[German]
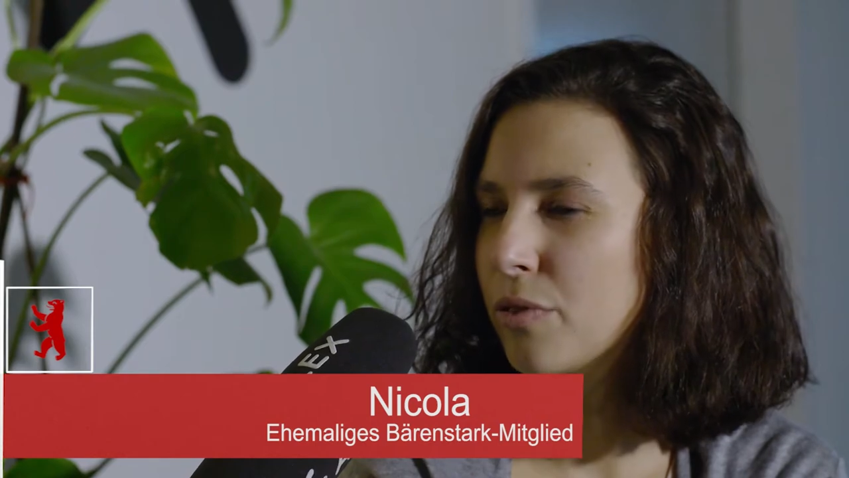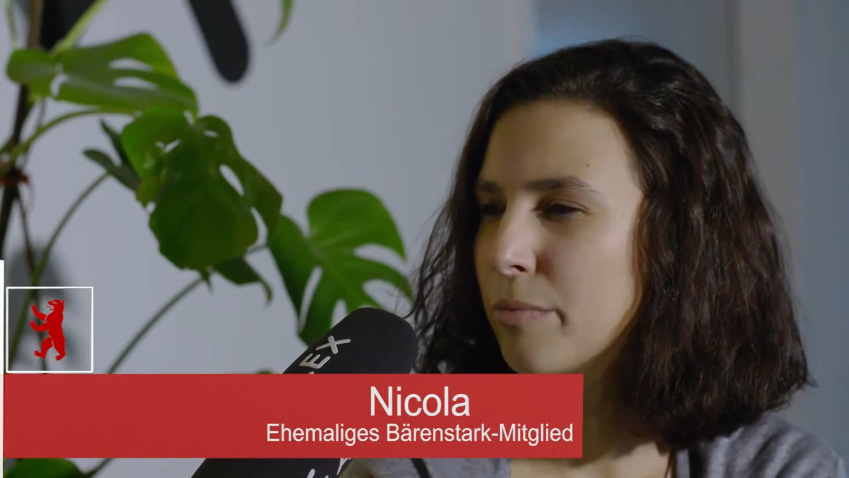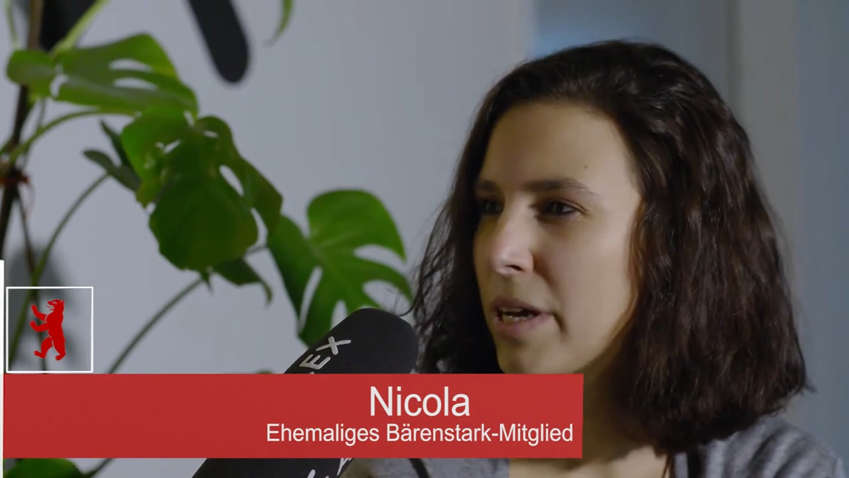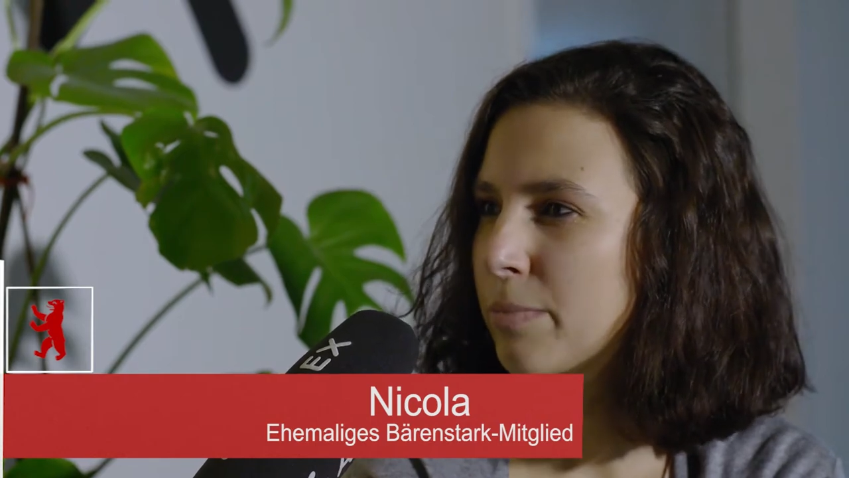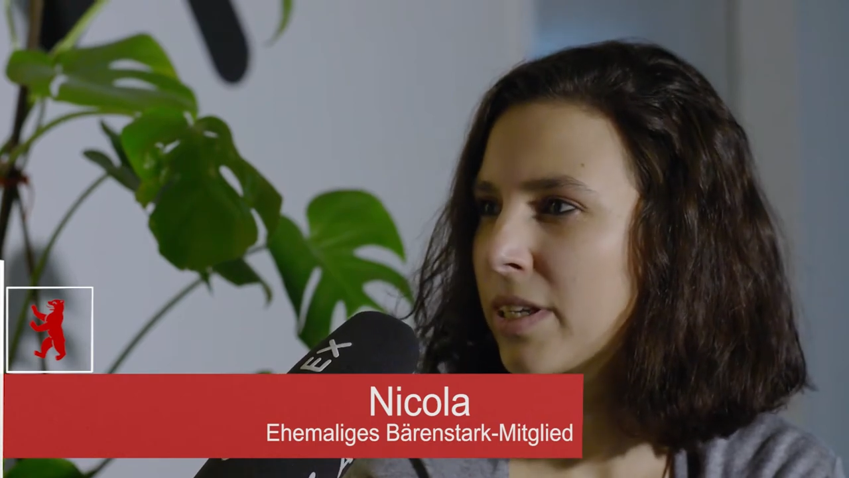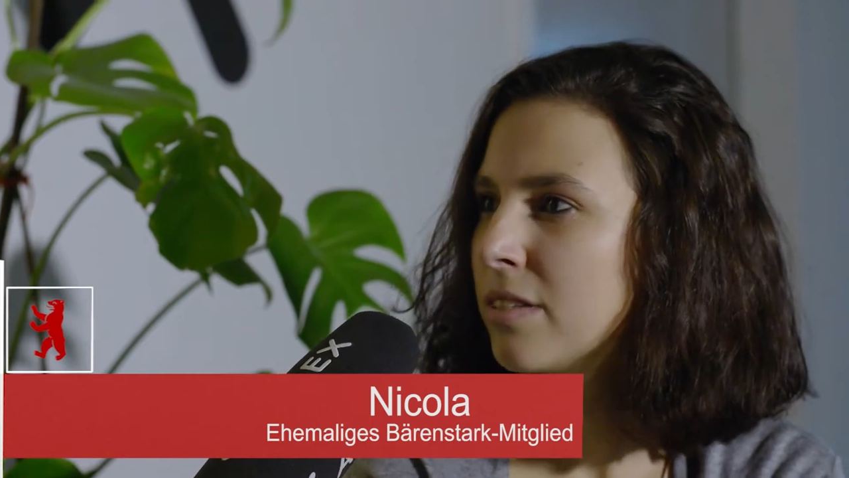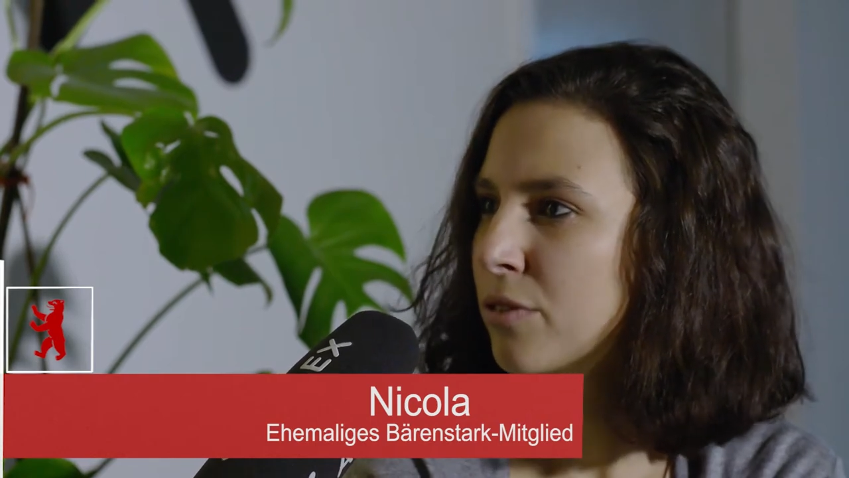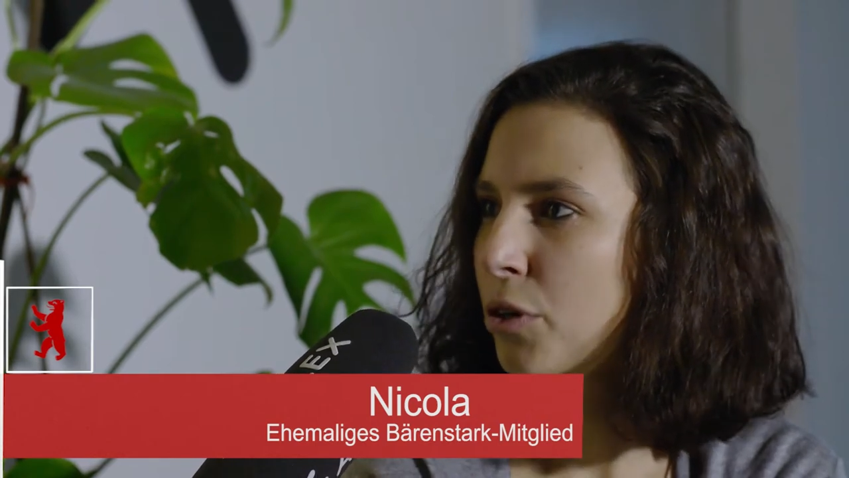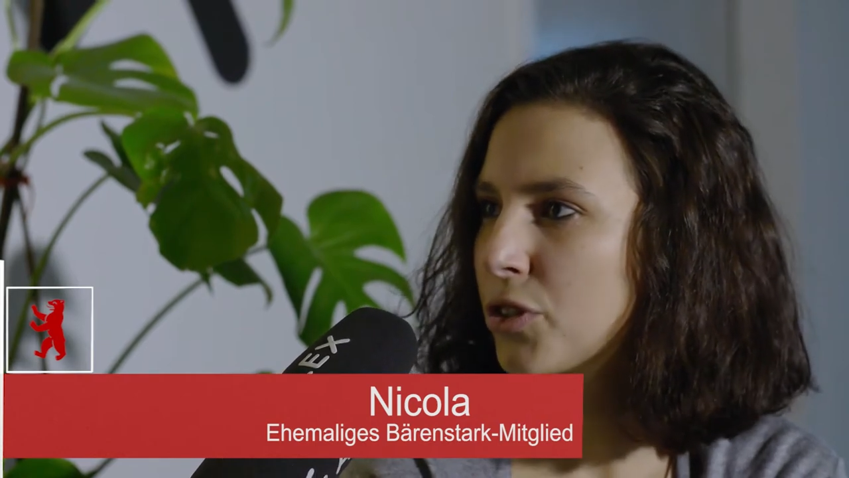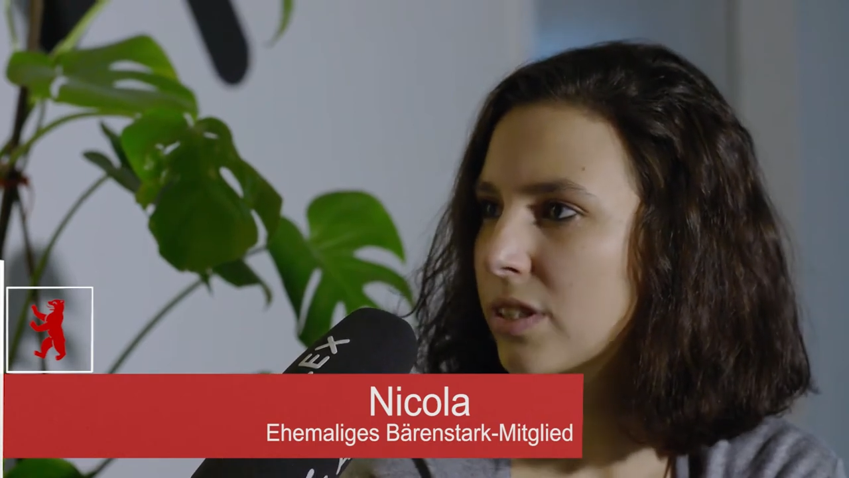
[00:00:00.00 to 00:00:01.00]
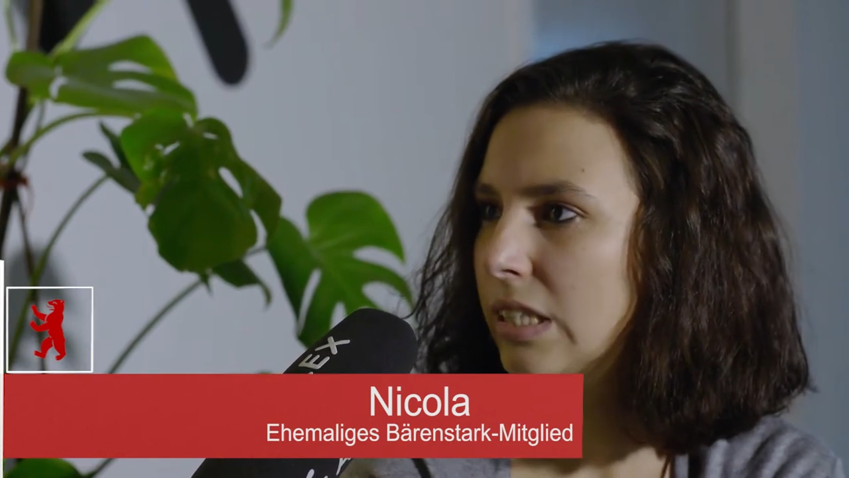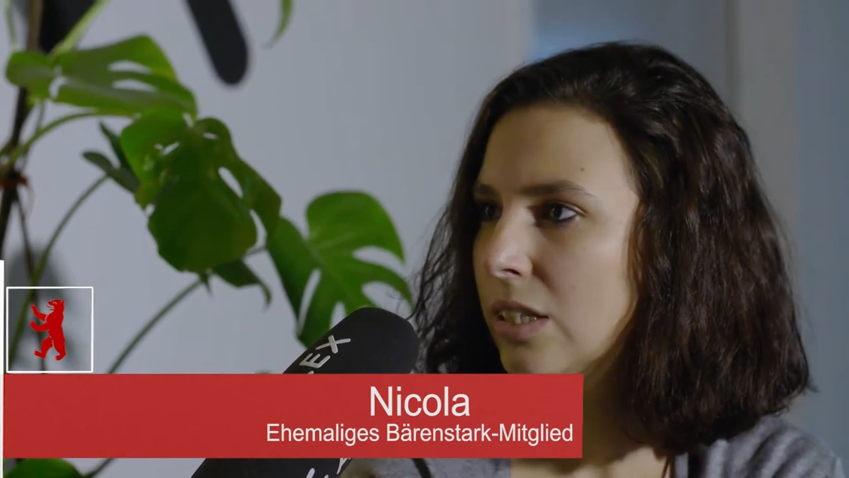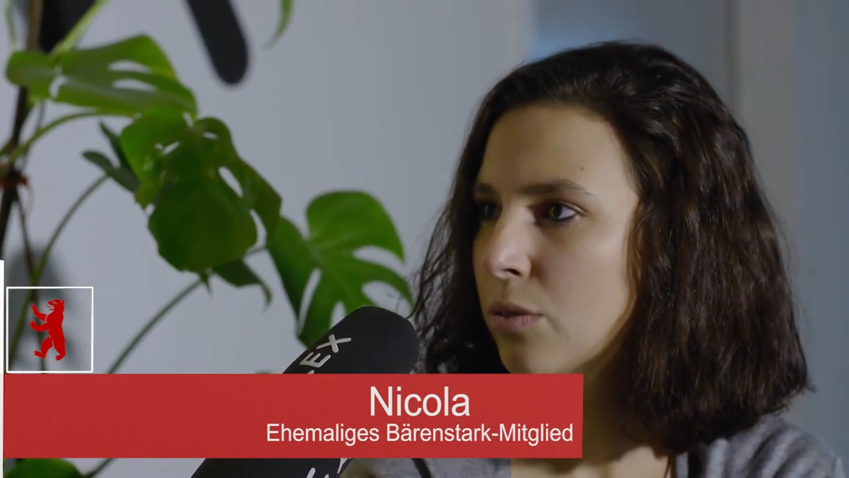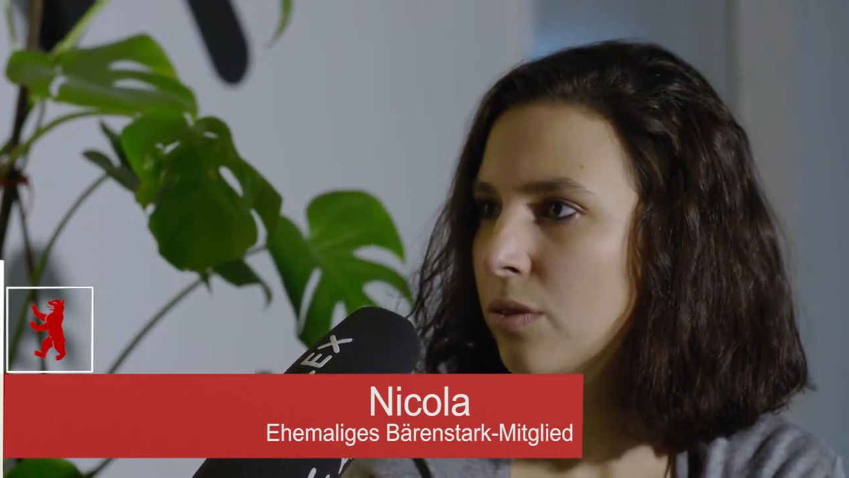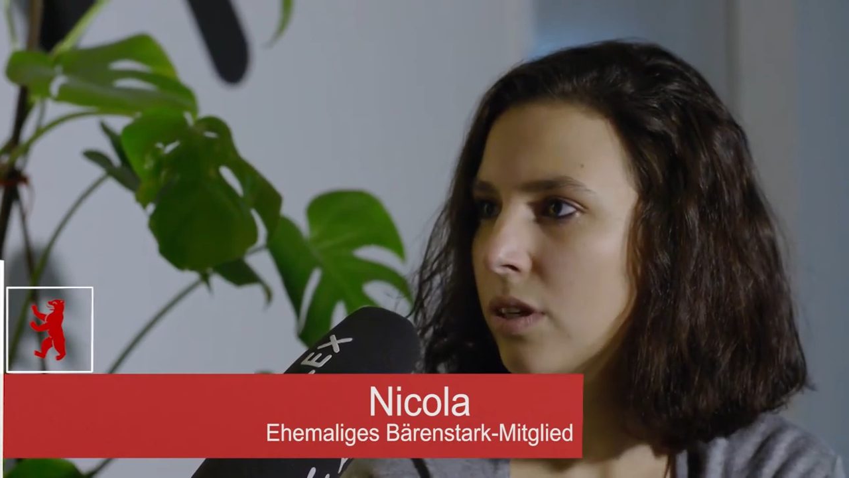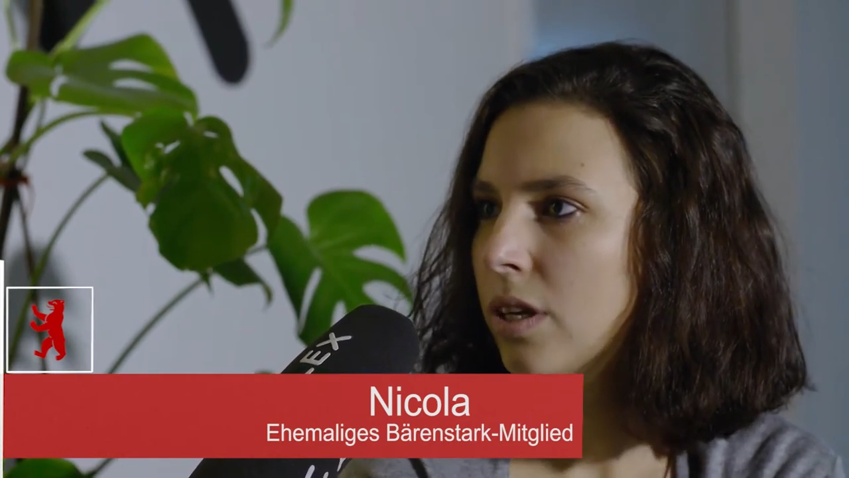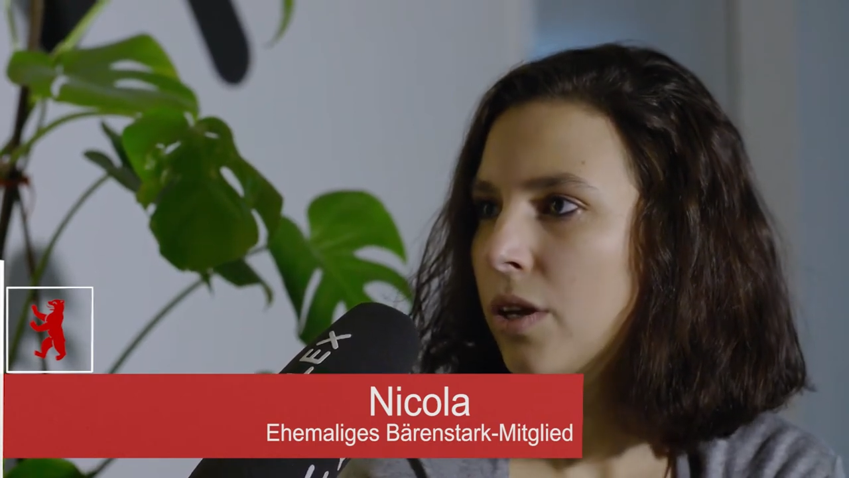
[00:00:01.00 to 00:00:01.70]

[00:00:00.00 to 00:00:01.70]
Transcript: für Perspektive Deutsches Kino